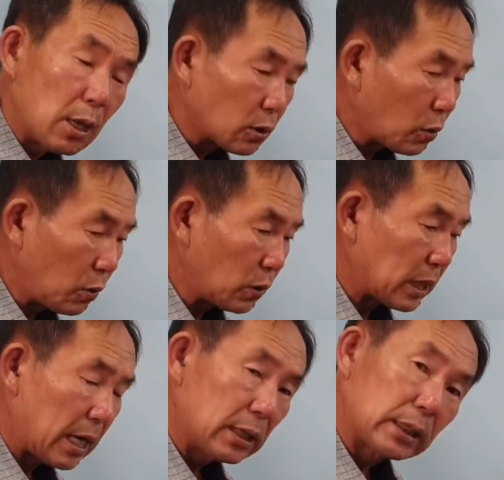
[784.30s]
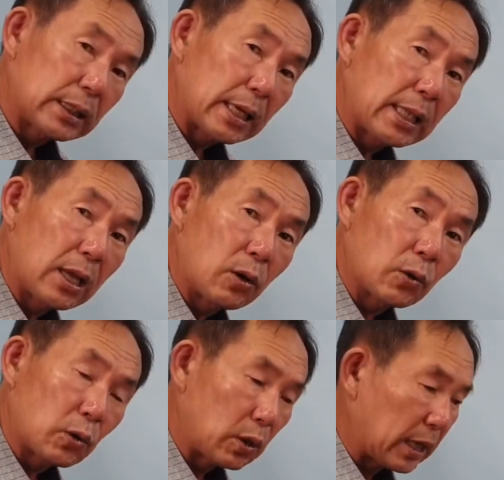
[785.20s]
소사의
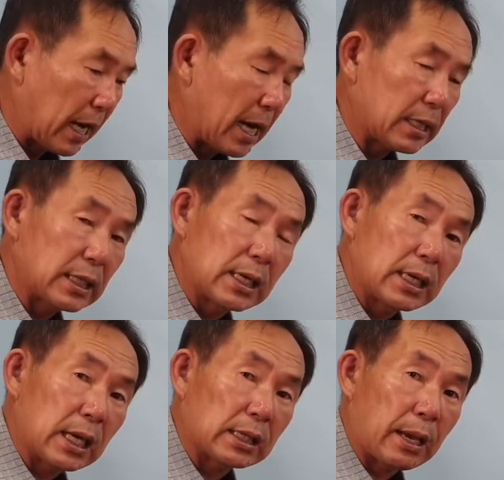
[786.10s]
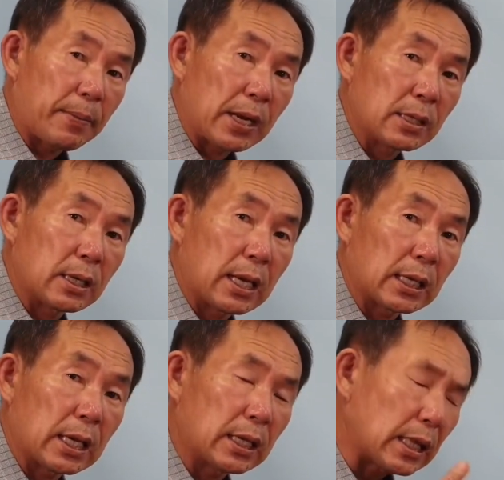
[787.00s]
제대로 된 가치를 갖다
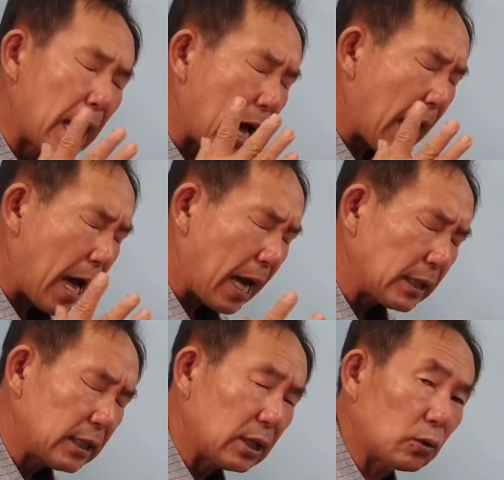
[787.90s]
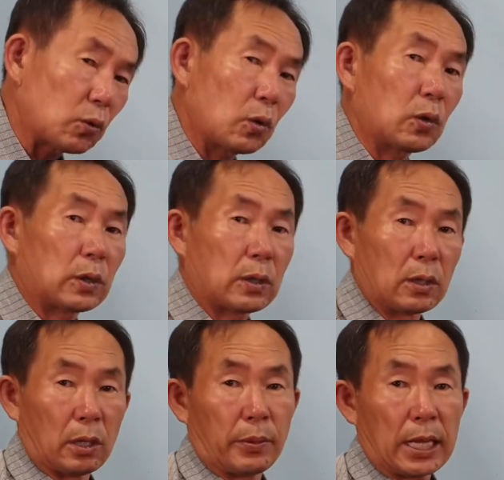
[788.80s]
발견하기에는 아직도
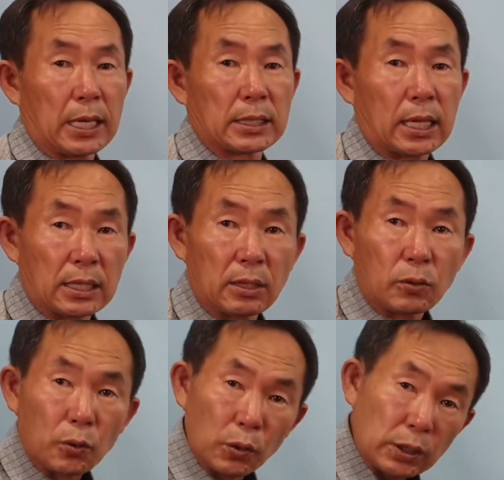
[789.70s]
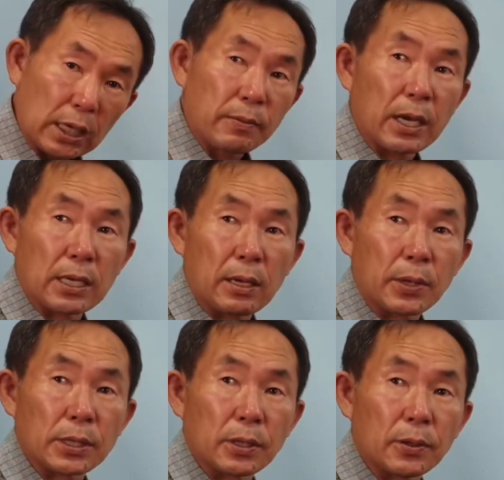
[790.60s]
넘어야 할 산이 굉장히 많이
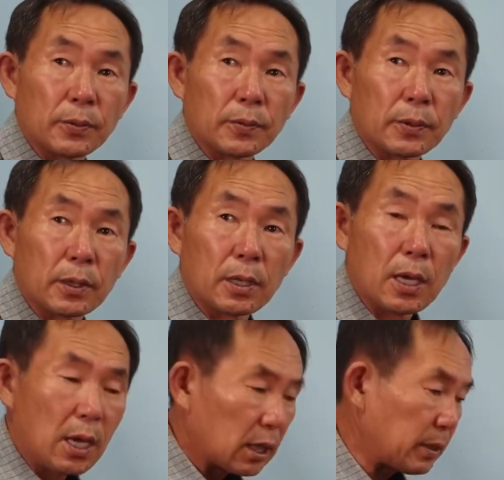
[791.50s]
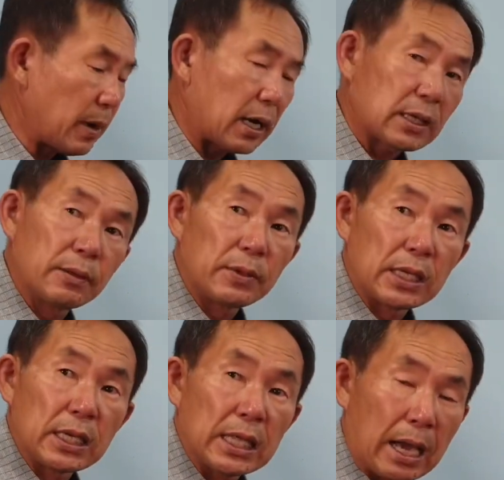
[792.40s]
남았어요. 그만큼
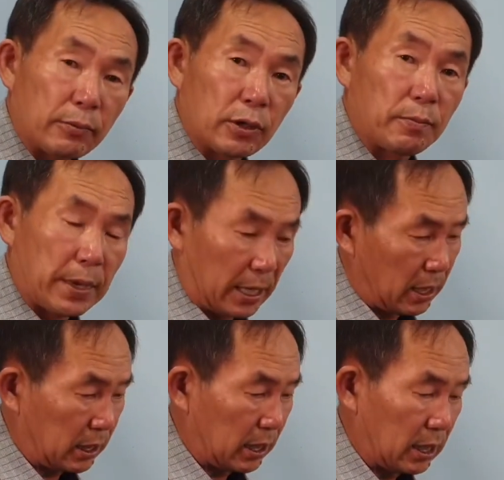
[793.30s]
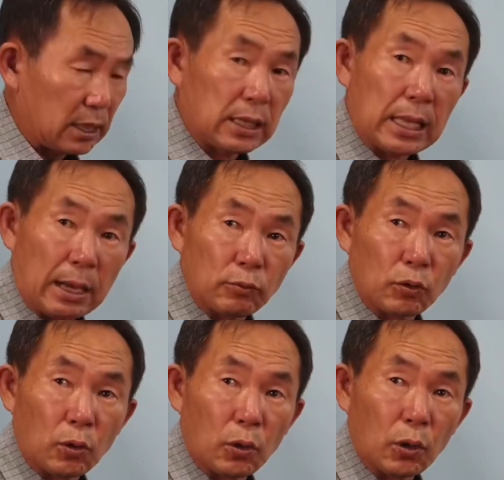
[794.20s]
이 나무는 매력이 있는
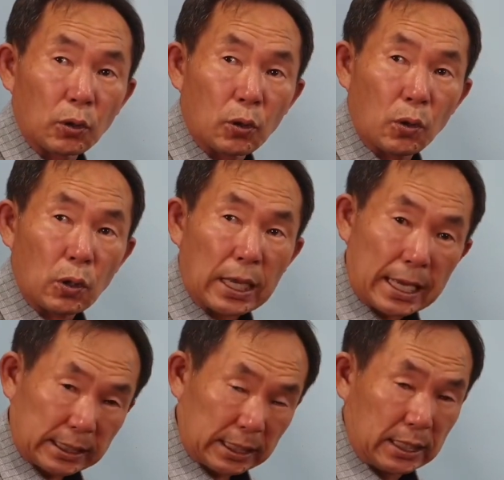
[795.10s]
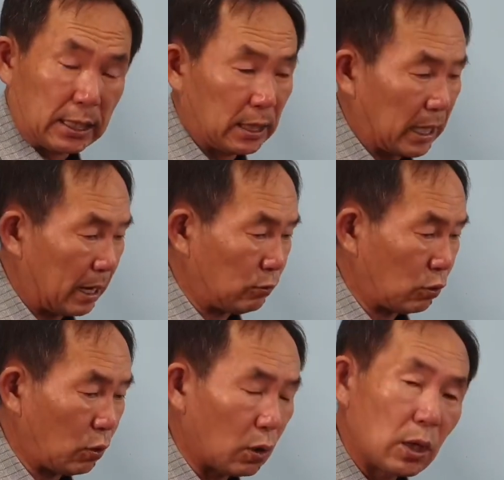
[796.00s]
나무고 또 가치 있는
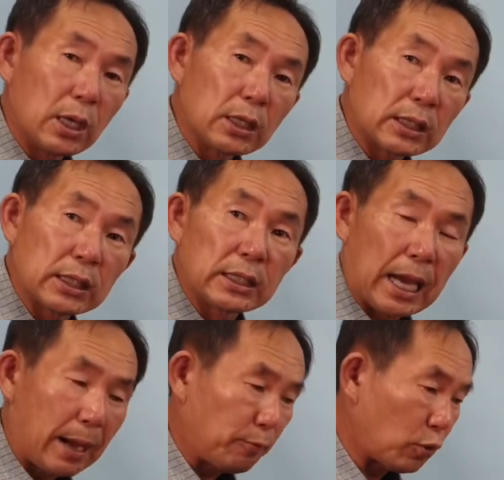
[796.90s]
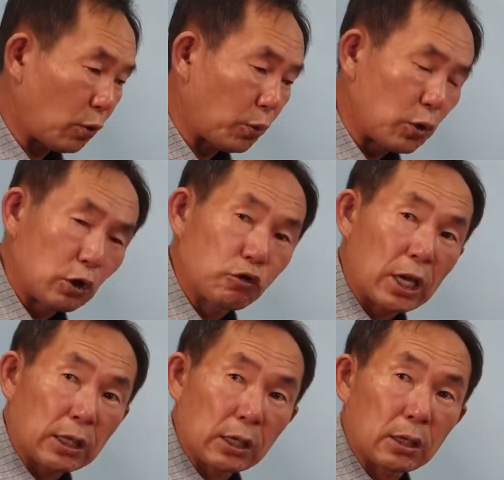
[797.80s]
나무고 진짜 앞으로
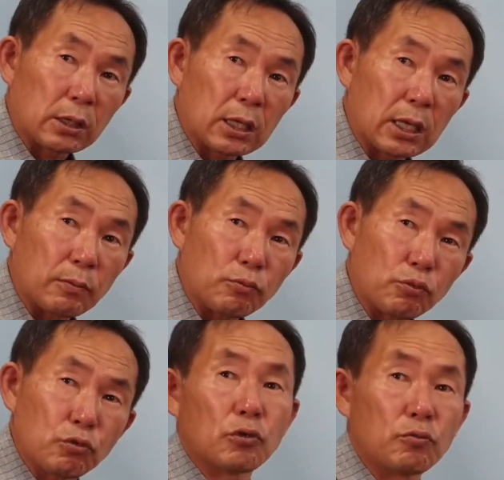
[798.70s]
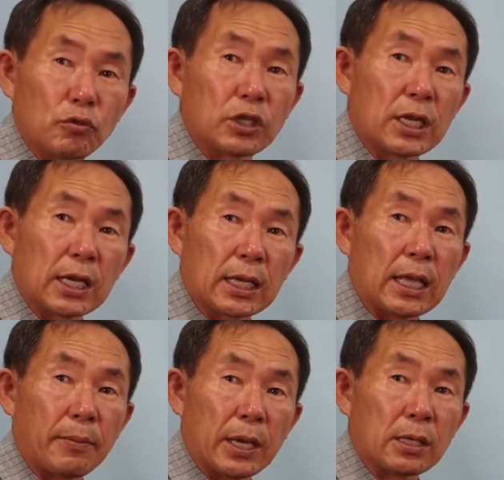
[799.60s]
보여줘야 될 것들이 무궁무진하게
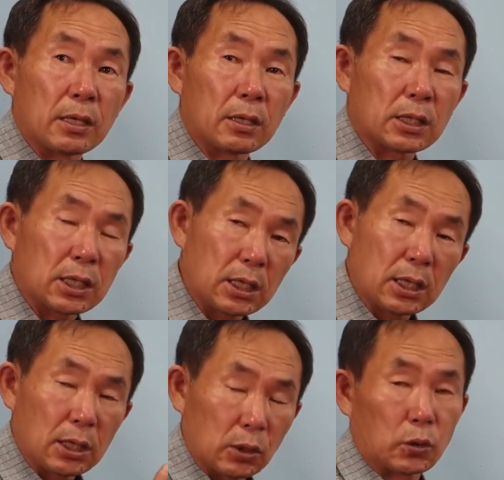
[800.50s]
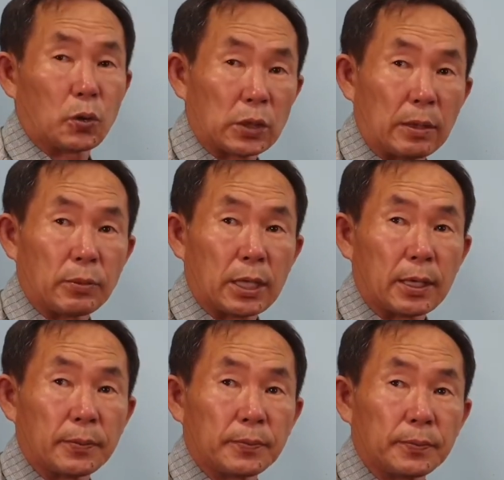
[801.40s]
남아있는 것이 소산입니다.
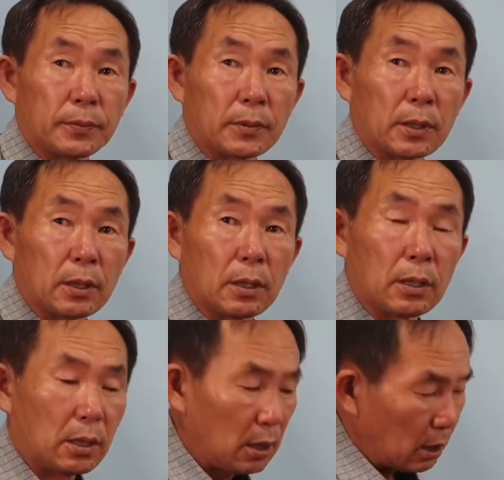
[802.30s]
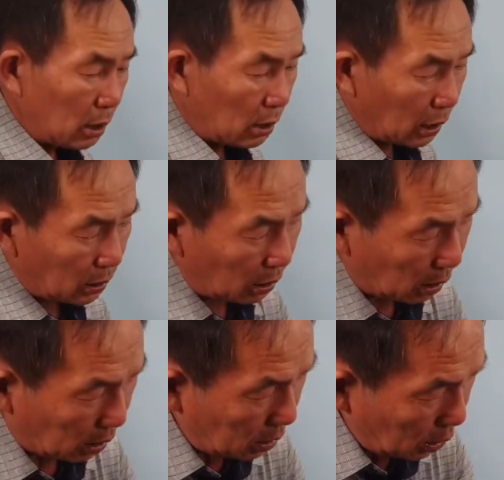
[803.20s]

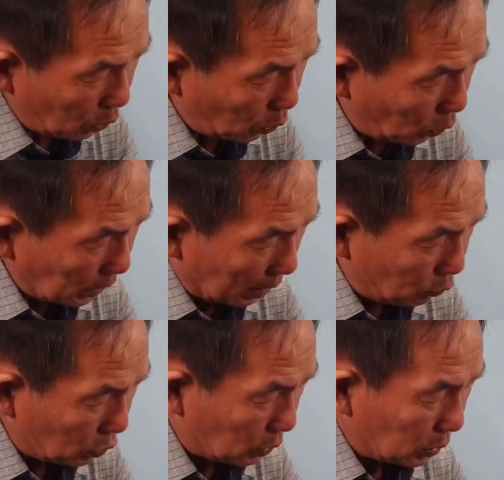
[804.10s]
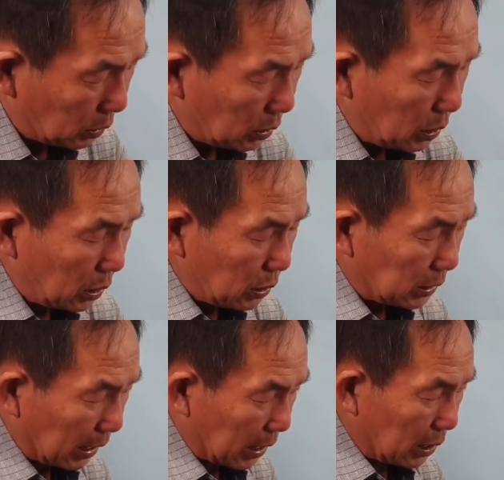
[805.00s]
그래서 요 나무는
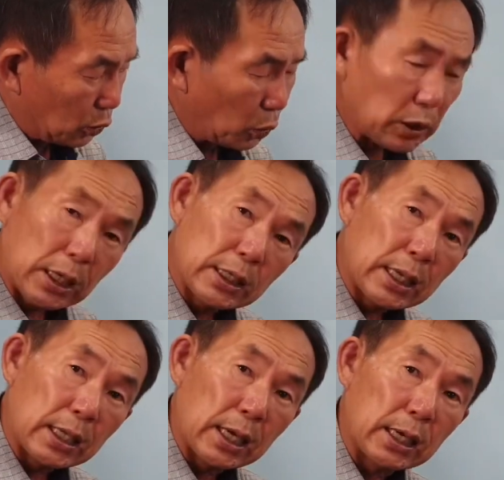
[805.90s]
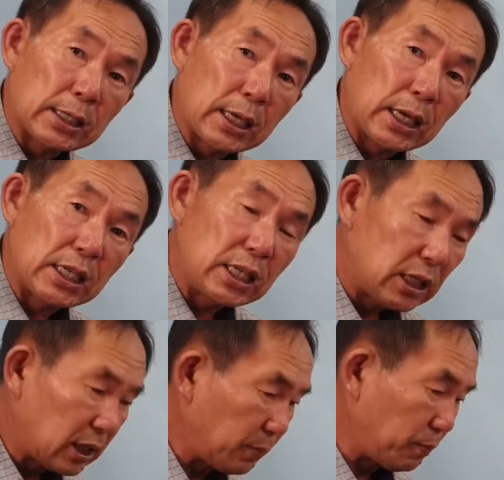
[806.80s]
자 소재를 사다가 제가
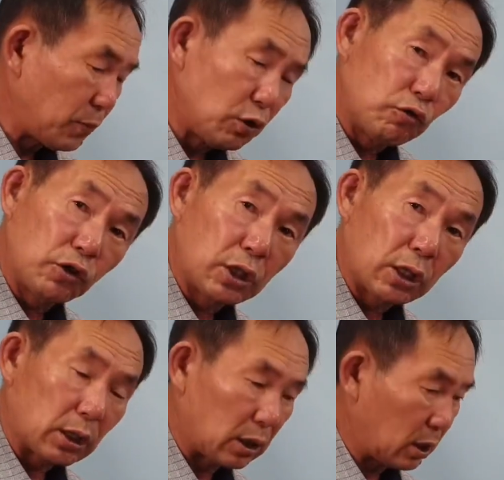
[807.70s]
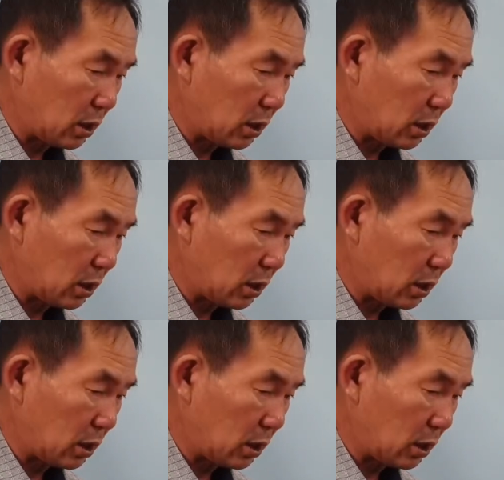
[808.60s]
26년